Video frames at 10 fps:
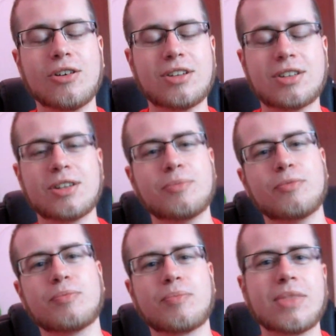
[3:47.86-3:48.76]
und
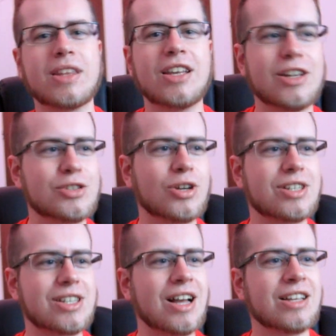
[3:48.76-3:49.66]
ähm, ja,
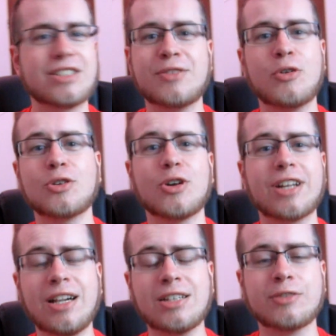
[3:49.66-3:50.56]
sogar sagen, sie würden
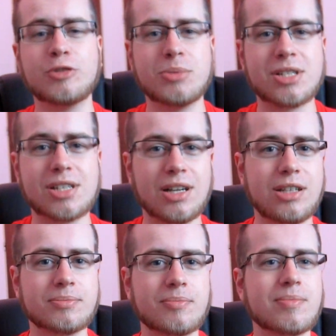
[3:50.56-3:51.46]
noch Geld dafür
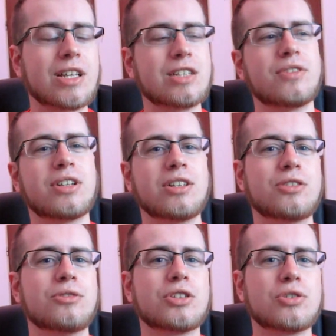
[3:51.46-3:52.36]
bezahlen, das fand ich
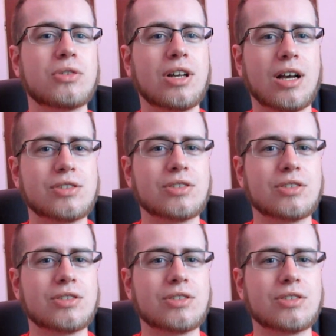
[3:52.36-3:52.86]
natürlich schon krass.